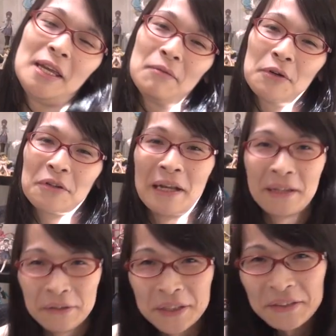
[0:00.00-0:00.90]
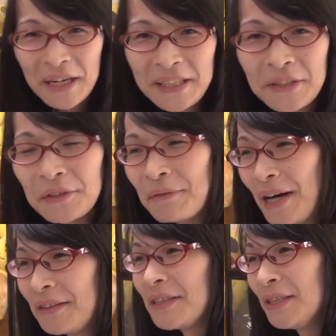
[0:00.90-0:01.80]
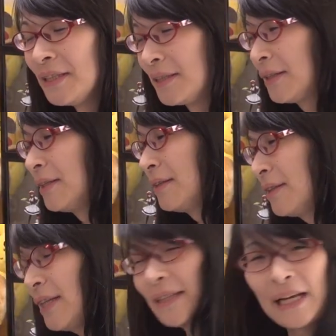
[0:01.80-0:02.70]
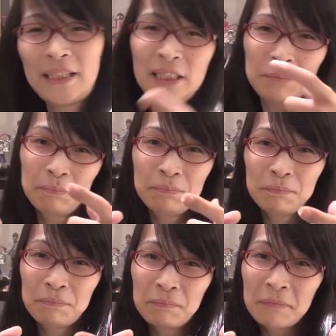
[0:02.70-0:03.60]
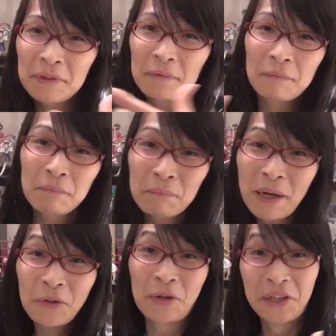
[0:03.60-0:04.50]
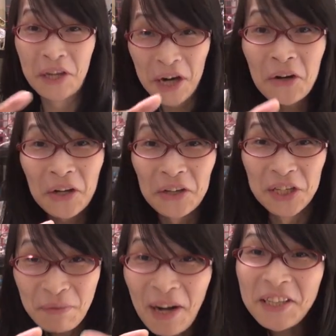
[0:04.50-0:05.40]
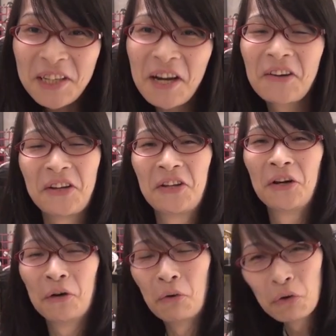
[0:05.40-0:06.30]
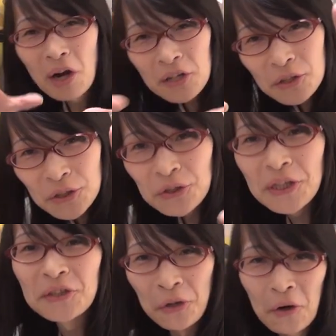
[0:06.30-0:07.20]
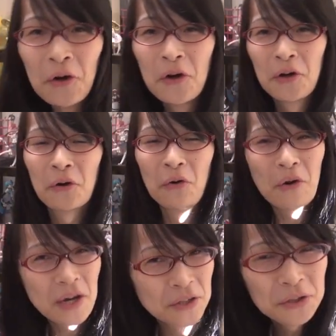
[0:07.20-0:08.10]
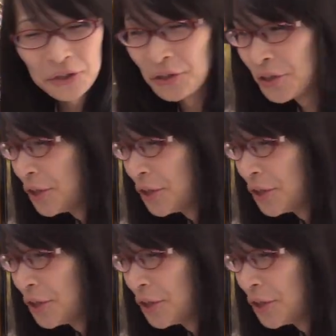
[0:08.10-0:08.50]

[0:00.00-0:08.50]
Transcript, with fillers: イキーボードなんで打ちづらいっていうのもあるしただタッチパッとでかくなる2倍にでかくなったからこれは優秀ですよこれは優秀